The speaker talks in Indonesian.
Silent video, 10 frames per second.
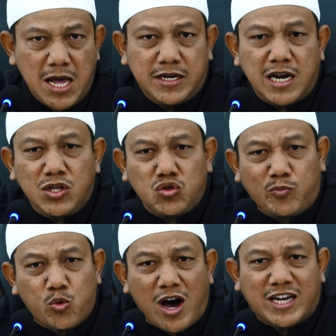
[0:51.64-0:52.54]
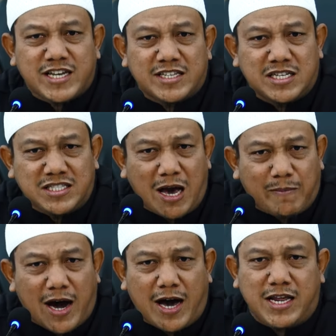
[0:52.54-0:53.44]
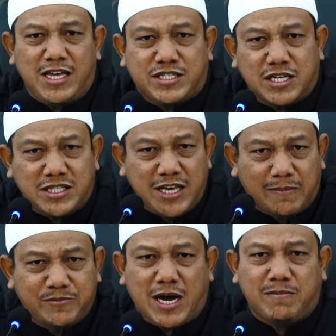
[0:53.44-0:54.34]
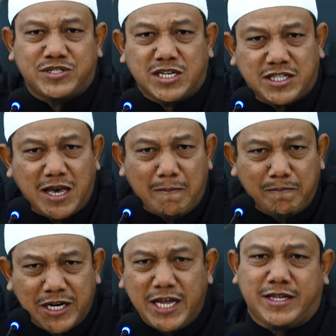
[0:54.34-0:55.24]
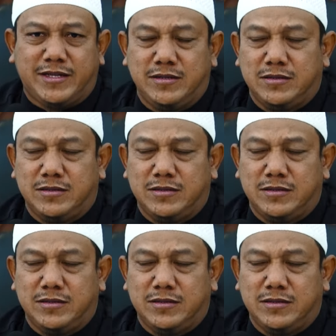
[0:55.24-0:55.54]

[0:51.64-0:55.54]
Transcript: Dan itu puasa setiap hari, setiap jam, setiap menit.